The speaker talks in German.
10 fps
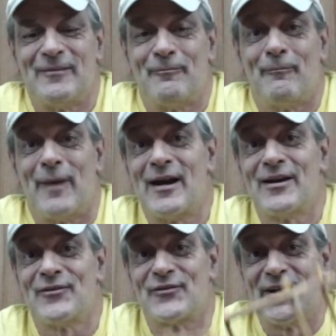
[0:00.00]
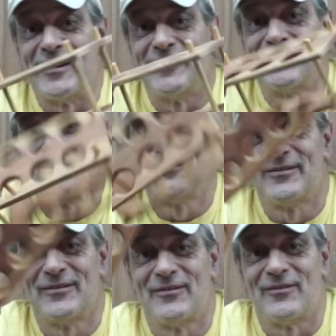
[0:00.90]
Mal sehen,
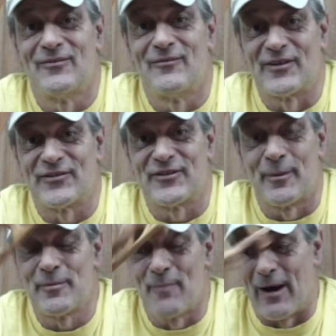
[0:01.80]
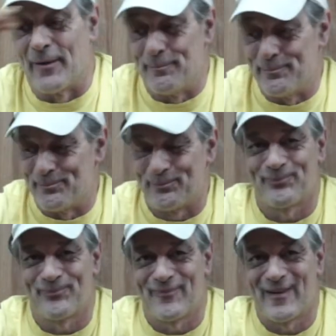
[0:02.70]
was ich damit mache.
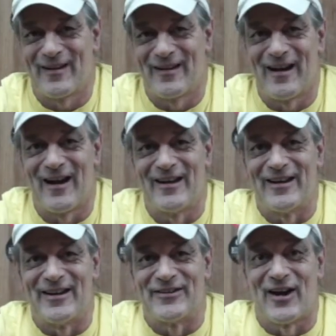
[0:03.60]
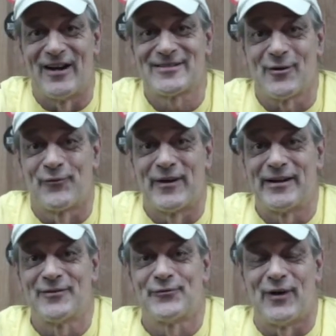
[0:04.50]
Ich halte es auf
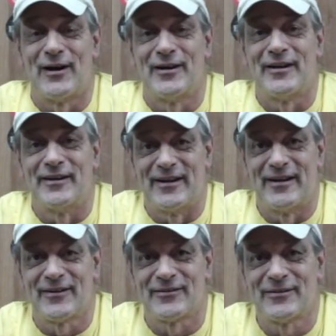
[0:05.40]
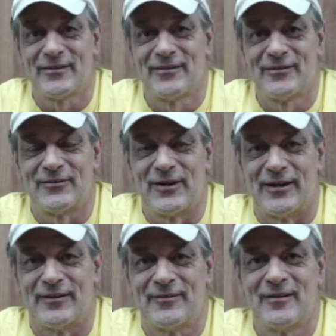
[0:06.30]
jeden Fall in Ehren,
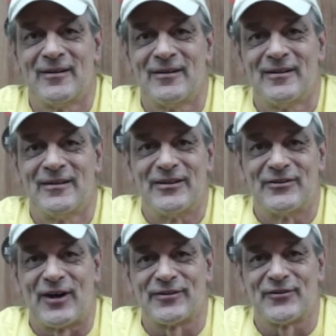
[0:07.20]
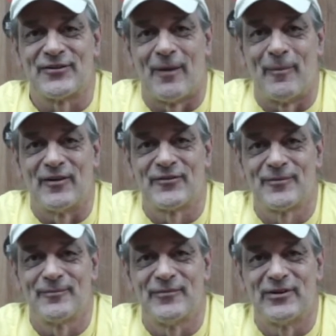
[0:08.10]
denn ich hatte es damals
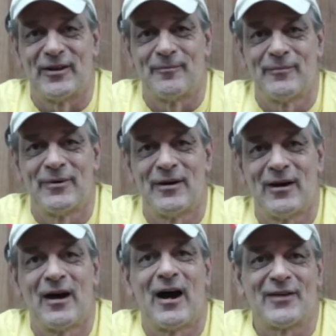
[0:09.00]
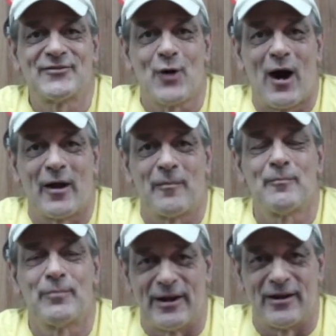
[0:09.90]
dem Hans-Joachim
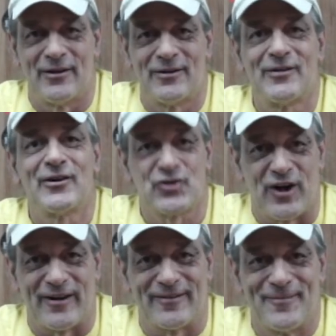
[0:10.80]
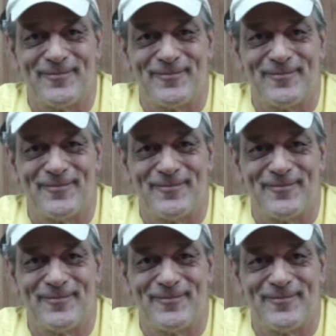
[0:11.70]
Blickle geschenkt.